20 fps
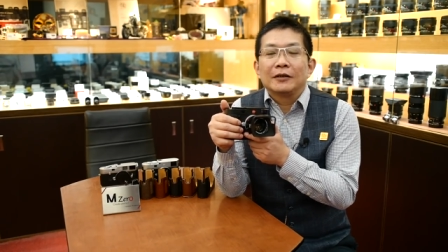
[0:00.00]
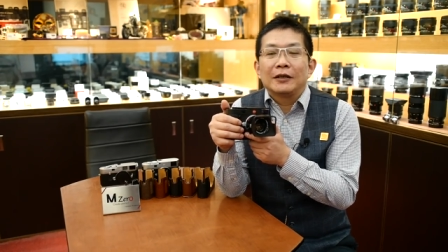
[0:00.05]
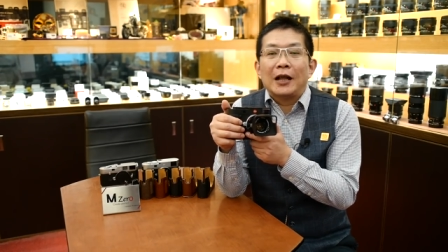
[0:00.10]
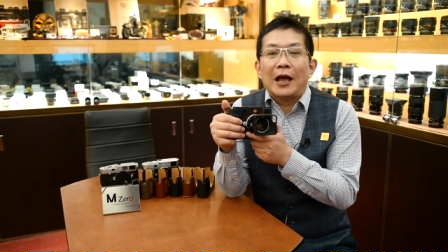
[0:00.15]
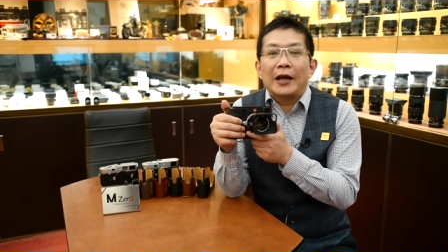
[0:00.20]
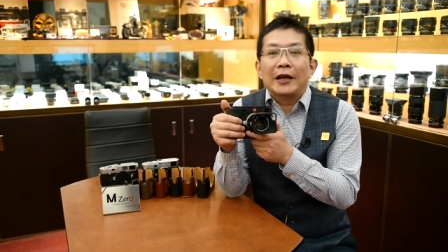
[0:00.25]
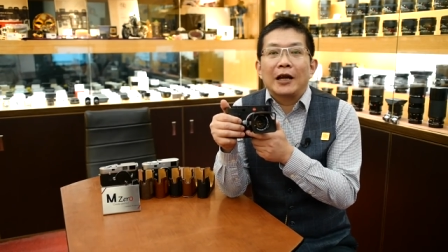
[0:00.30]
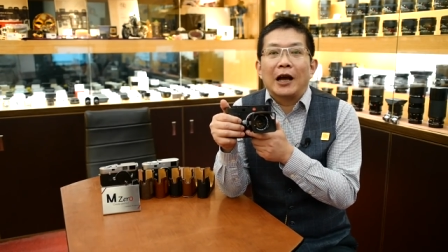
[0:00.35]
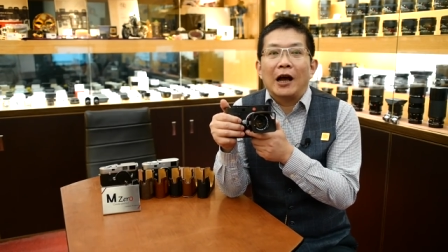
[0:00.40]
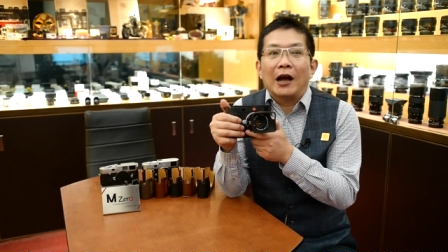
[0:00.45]

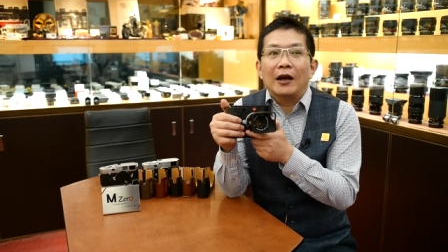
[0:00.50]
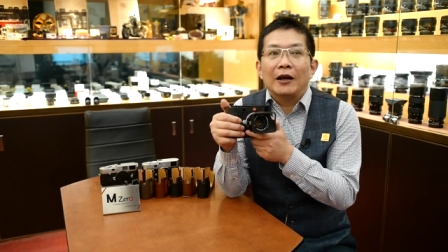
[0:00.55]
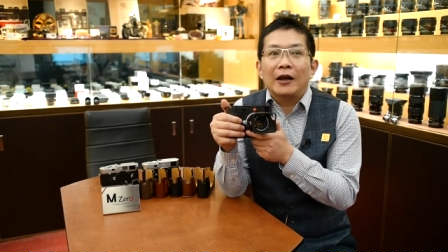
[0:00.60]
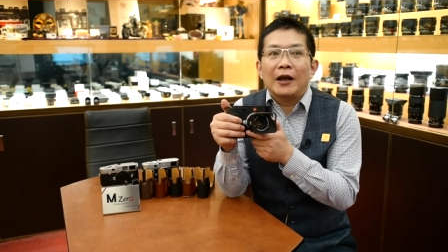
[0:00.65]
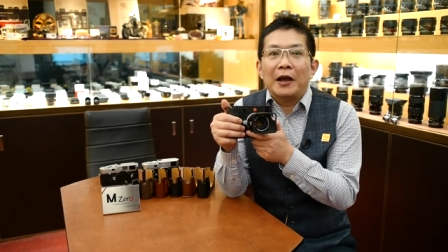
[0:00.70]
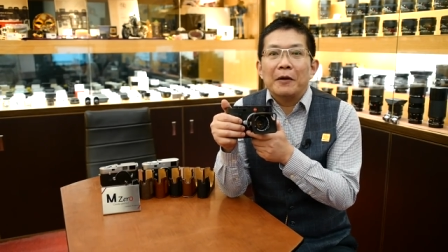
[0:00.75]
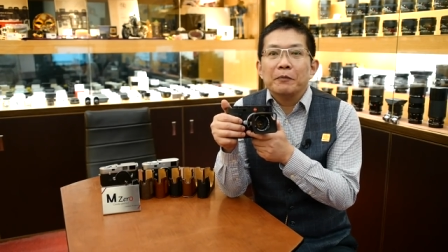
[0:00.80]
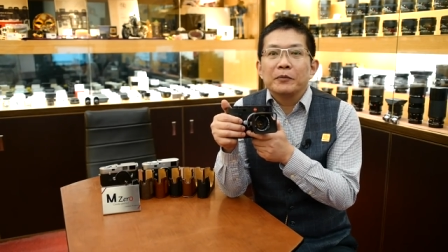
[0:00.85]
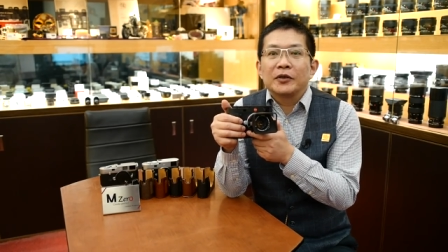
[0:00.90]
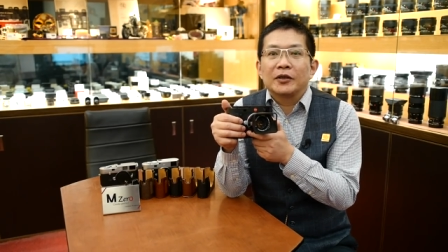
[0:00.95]
徕卡
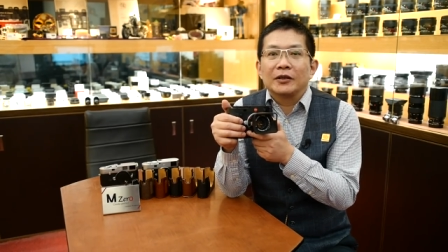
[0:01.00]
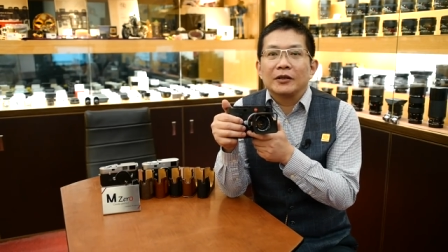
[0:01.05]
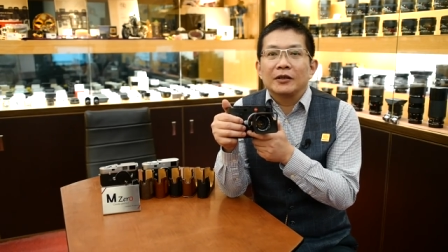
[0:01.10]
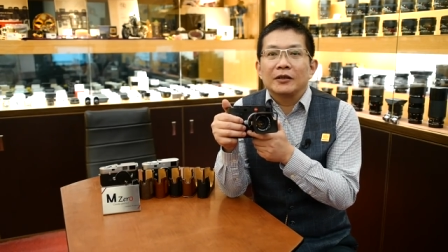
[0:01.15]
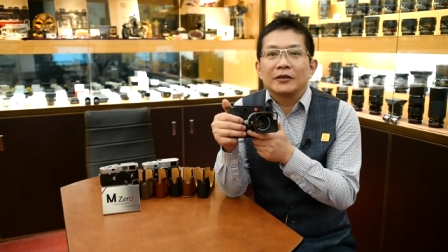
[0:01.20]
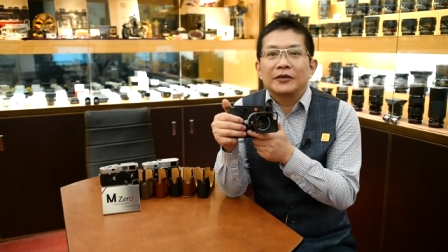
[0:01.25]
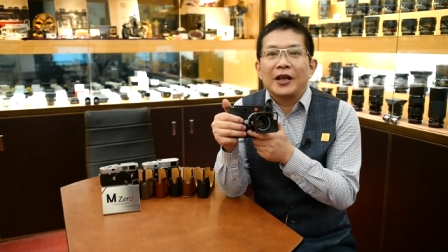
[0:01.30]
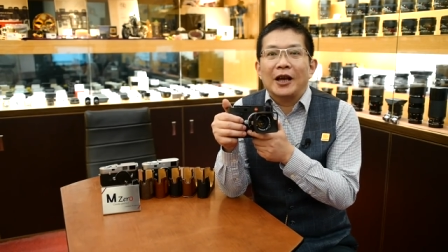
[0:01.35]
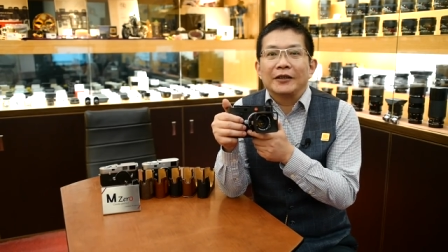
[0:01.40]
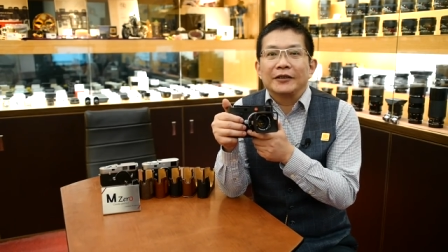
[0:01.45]
M 十
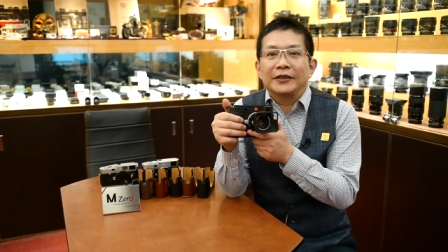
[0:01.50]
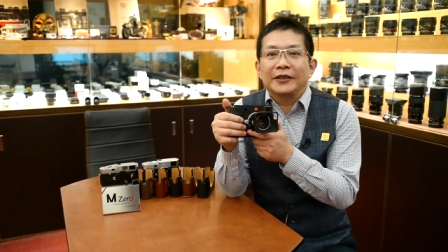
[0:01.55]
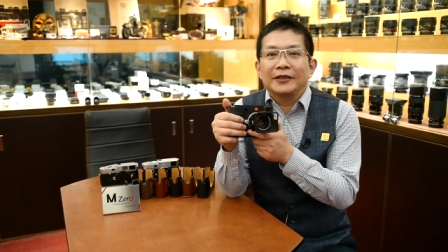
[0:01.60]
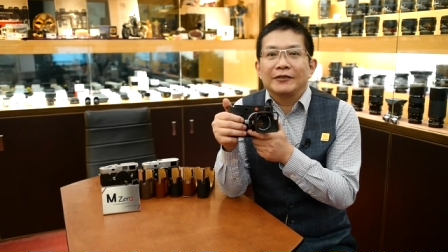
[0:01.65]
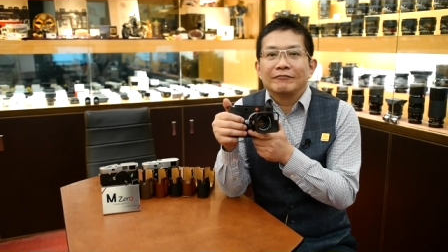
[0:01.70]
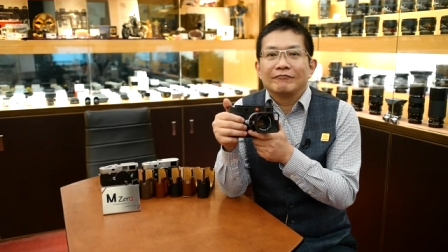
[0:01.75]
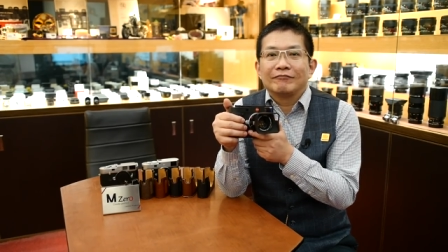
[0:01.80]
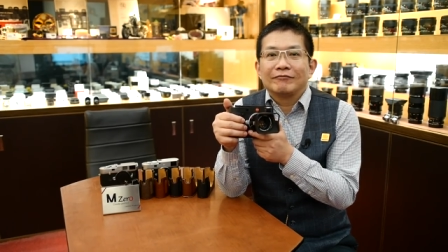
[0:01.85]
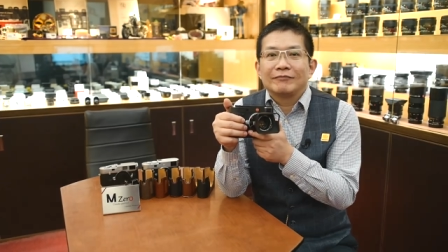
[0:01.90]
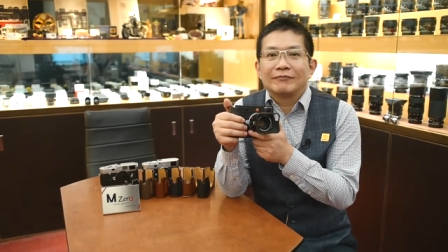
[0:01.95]
相机。